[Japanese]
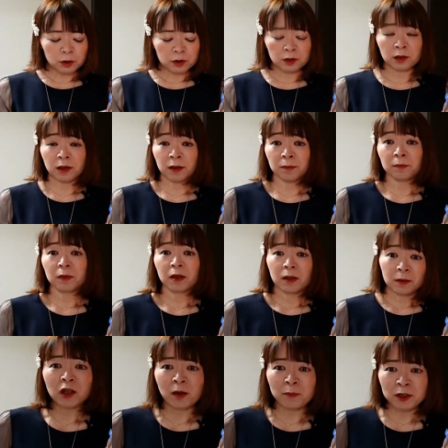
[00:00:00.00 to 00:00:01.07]
はですね、
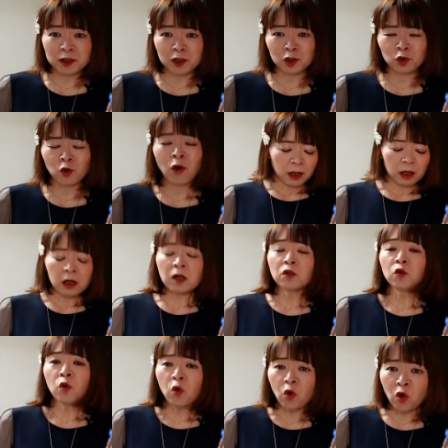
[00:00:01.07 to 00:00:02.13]
魂の科
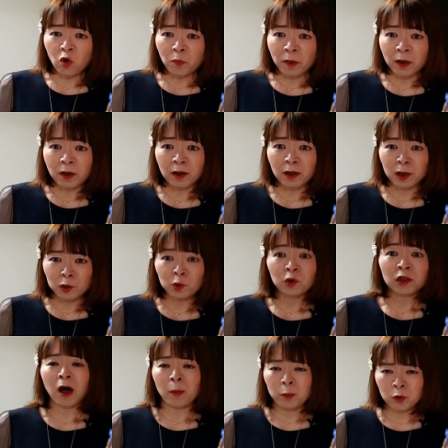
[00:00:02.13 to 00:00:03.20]
学方面から
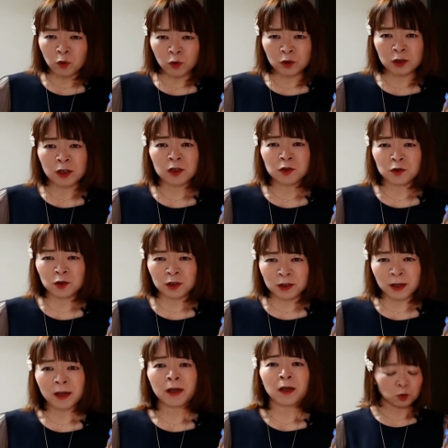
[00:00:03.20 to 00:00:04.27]
のアプローチについ
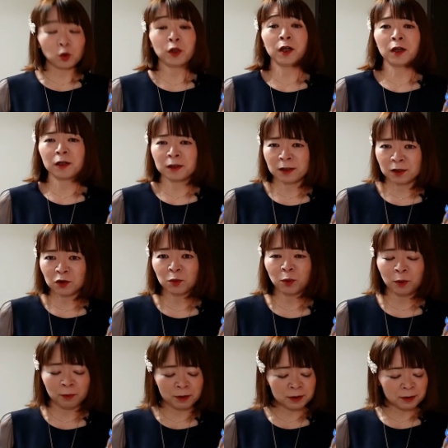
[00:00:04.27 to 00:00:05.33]
て取り上げたいと
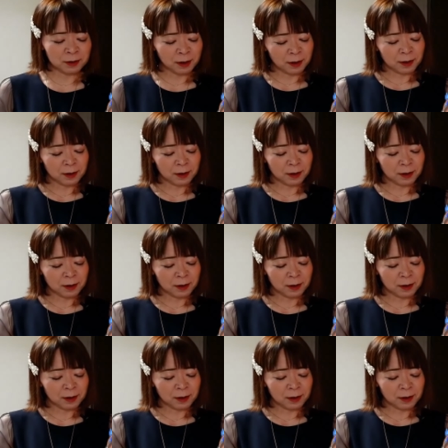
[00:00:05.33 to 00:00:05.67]
思います。